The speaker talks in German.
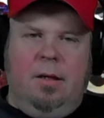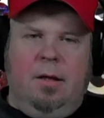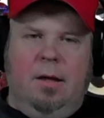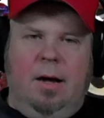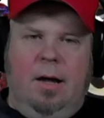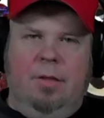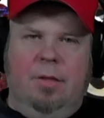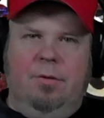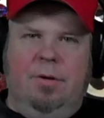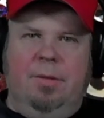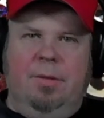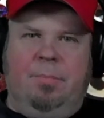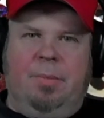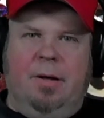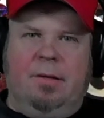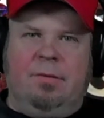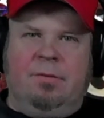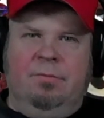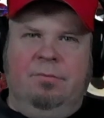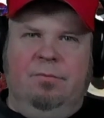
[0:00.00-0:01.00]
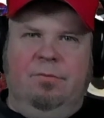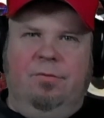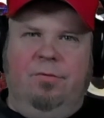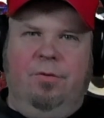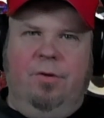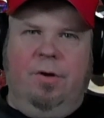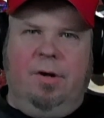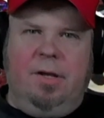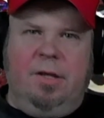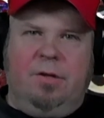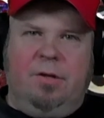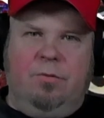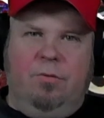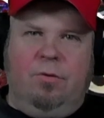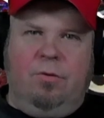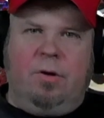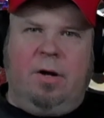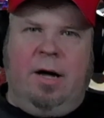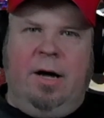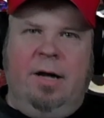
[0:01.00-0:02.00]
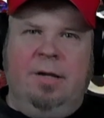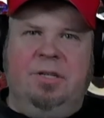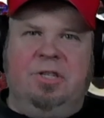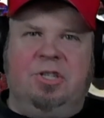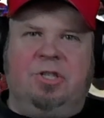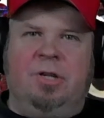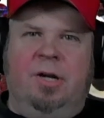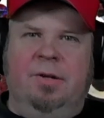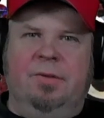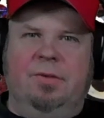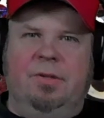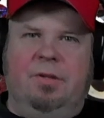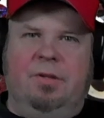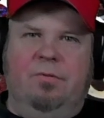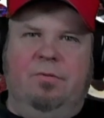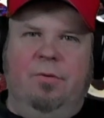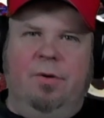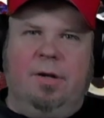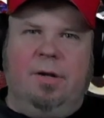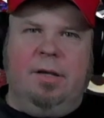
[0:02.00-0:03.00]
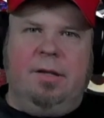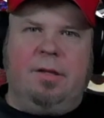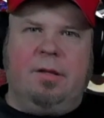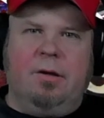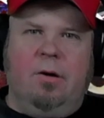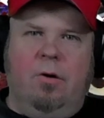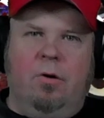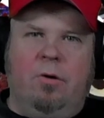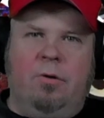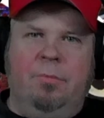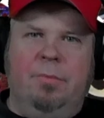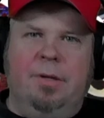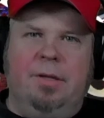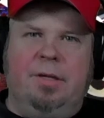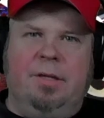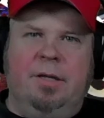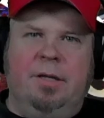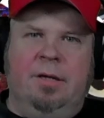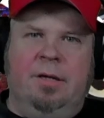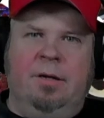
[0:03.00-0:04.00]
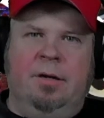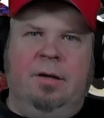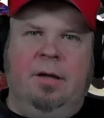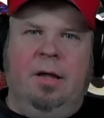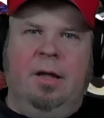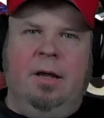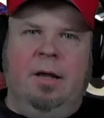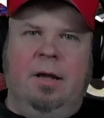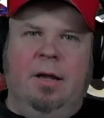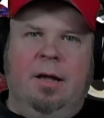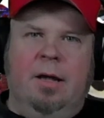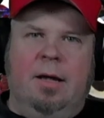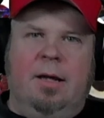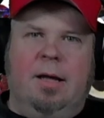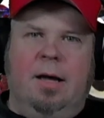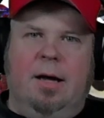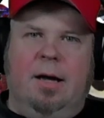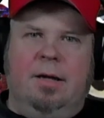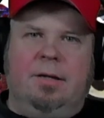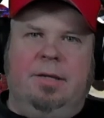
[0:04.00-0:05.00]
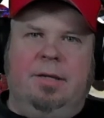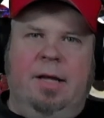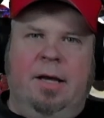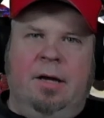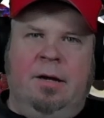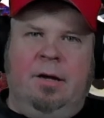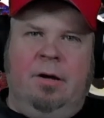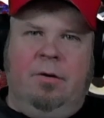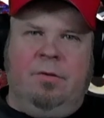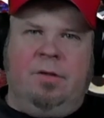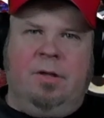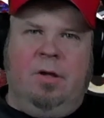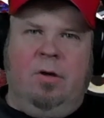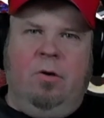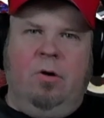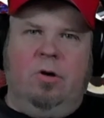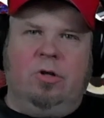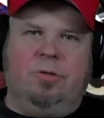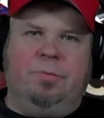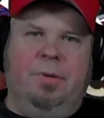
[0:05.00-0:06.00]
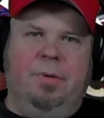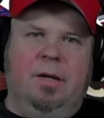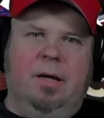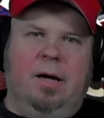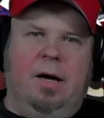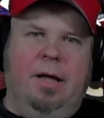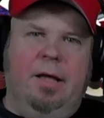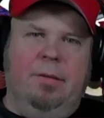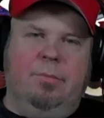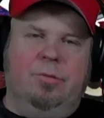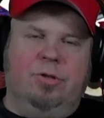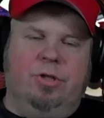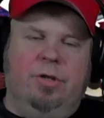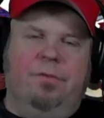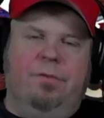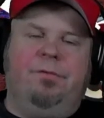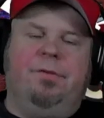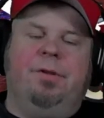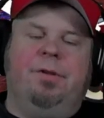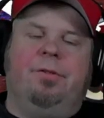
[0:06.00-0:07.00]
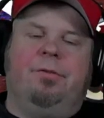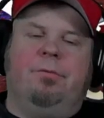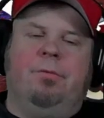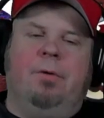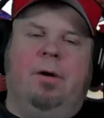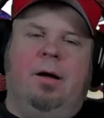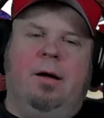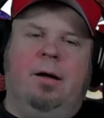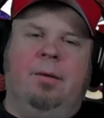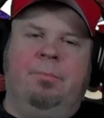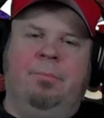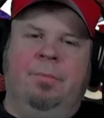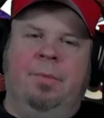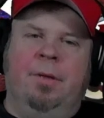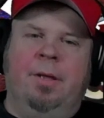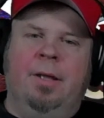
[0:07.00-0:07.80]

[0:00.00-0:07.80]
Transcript: Also die passen wirklich gut rein. Die scheinen sich wirklich auch mit den Charakteren aus der Hörspielreihe beschäftigt zu haben.